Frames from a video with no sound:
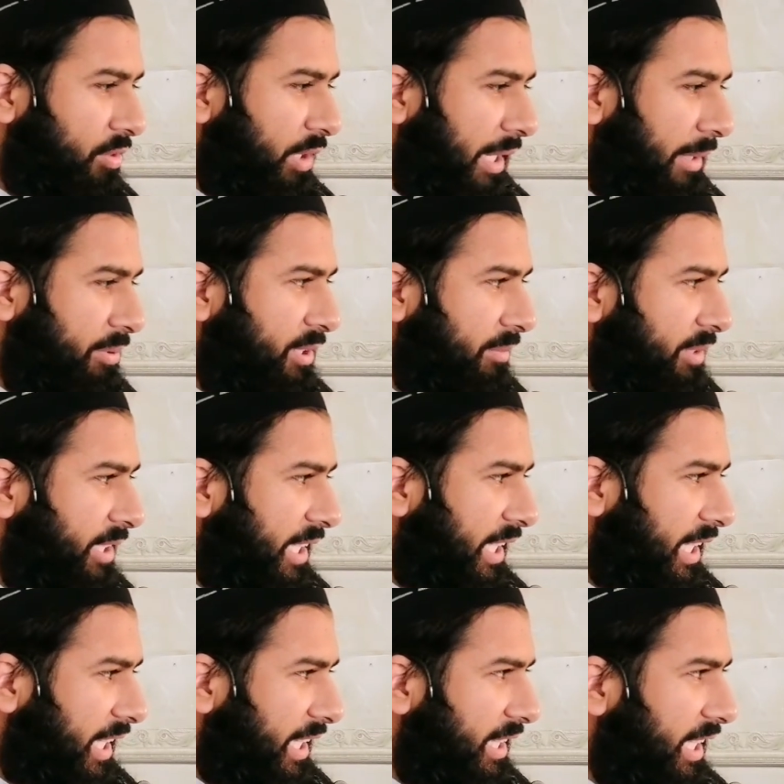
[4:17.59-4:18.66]
तो आप
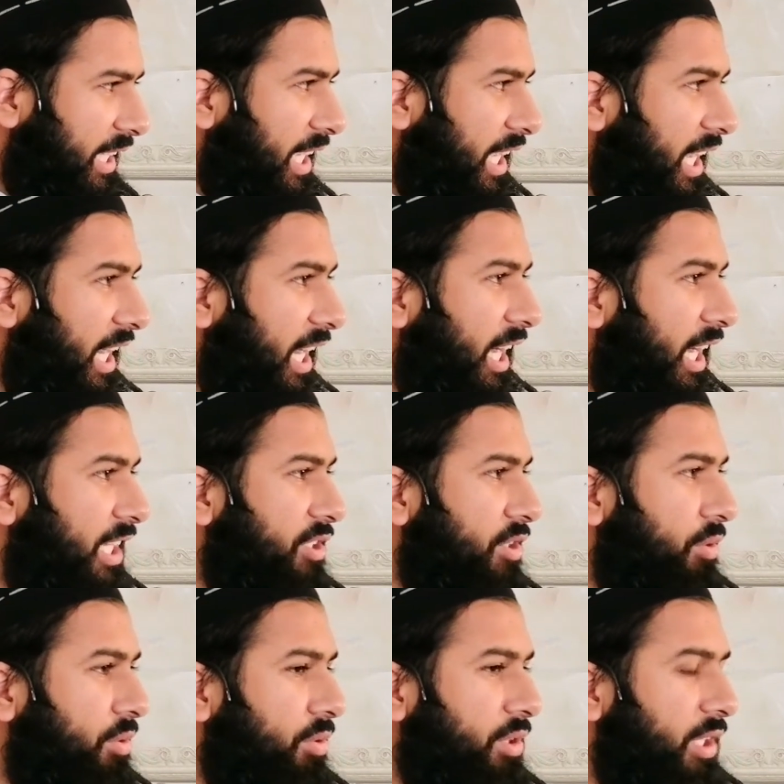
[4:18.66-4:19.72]
समझेंगे कि देखें आज
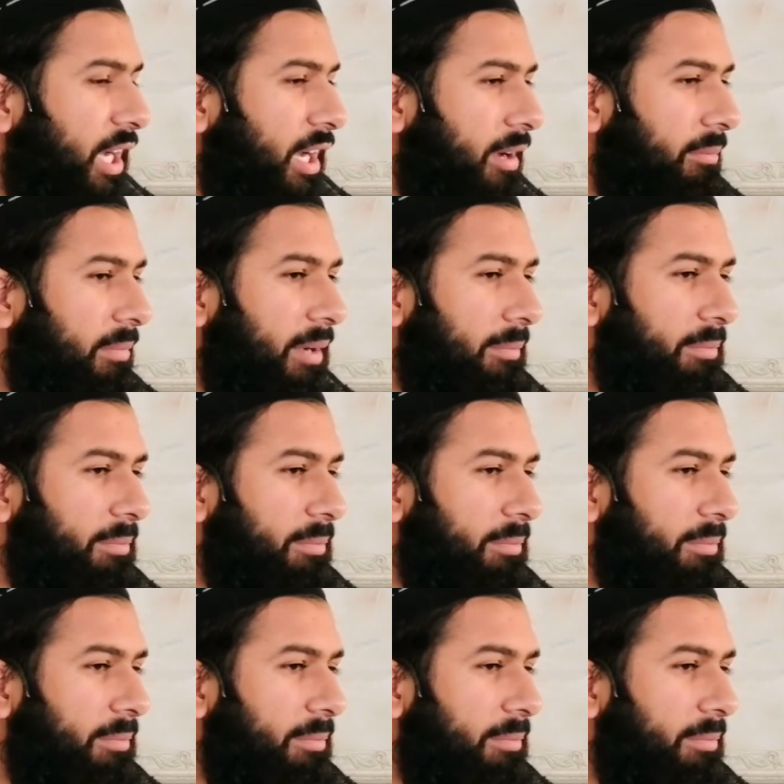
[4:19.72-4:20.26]
खुद हम